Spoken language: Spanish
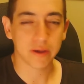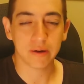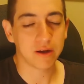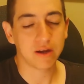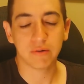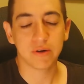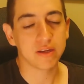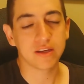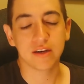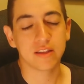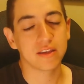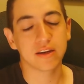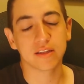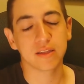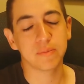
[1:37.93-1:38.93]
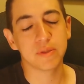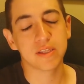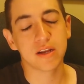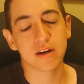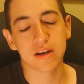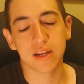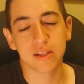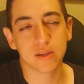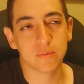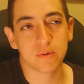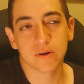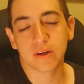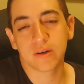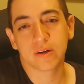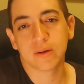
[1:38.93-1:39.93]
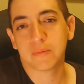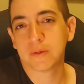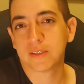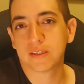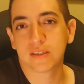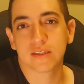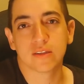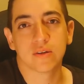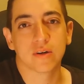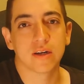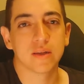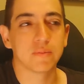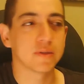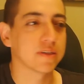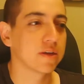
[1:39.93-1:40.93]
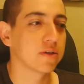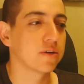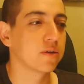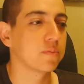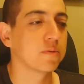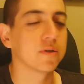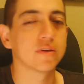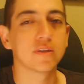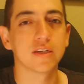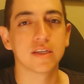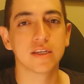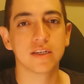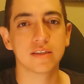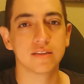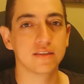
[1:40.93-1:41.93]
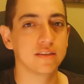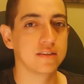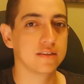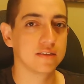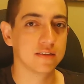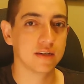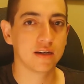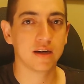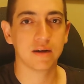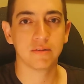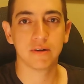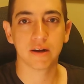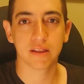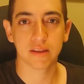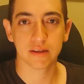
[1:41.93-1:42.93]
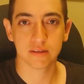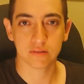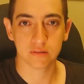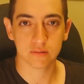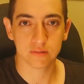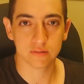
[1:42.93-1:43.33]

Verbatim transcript: a, ir directamente al relato porque lo que pasa es que toca demasiado y no puedo seguir sin hablar de eso.